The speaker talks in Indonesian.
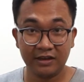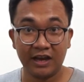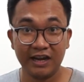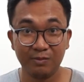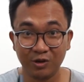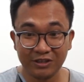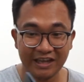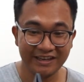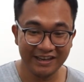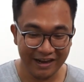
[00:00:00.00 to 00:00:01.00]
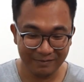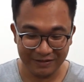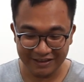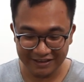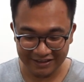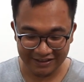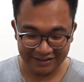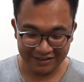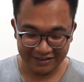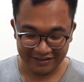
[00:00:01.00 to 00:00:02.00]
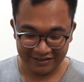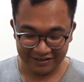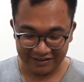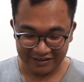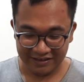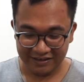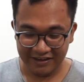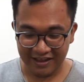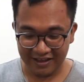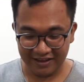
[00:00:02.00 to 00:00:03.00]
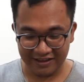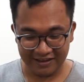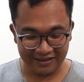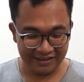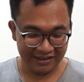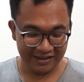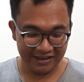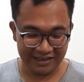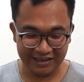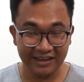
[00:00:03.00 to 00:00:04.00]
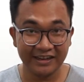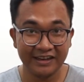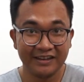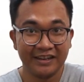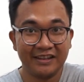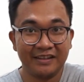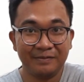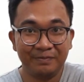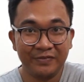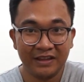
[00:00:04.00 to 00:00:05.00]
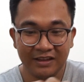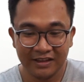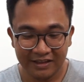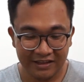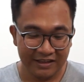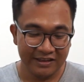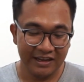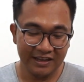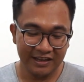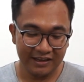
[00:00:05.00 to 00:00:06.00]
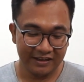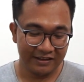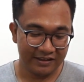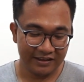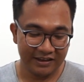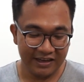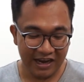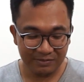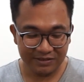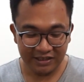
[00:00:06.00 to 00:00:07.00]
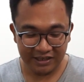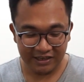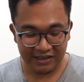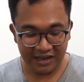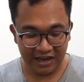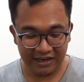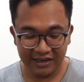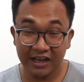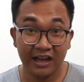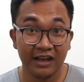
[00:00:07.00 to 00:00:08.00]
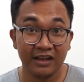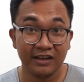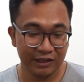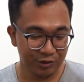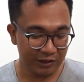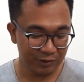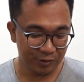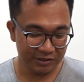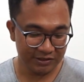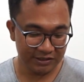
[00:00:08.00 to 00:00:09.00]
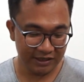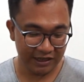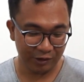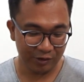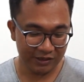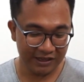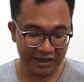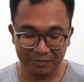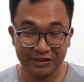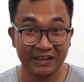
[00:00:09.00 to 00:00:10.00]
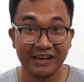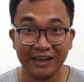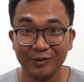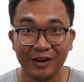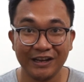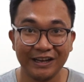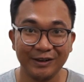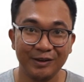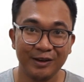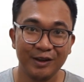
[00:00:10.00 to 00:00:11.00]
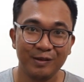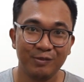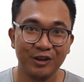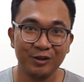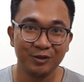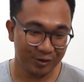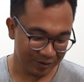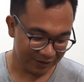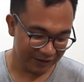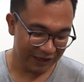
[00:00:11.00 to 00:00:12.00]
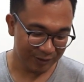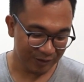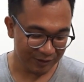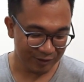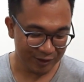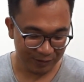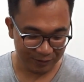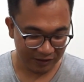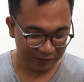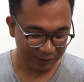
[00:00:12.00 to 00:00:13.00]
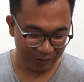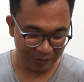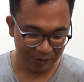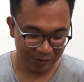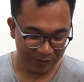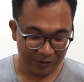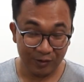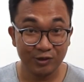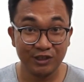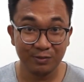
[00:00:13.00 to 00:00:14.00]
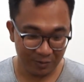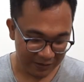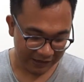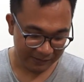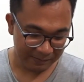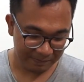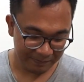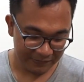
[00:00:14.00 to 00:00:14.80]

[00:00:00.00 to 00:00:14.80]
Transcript: Ada box lagi di dalamnya. Nah, ini dia agak keren kan. Jadi di dalam sini dia ada gantungan kunci ROG yang bisa kalian gunakan mungkin untuk gantungan kunci motor atau kunci mobil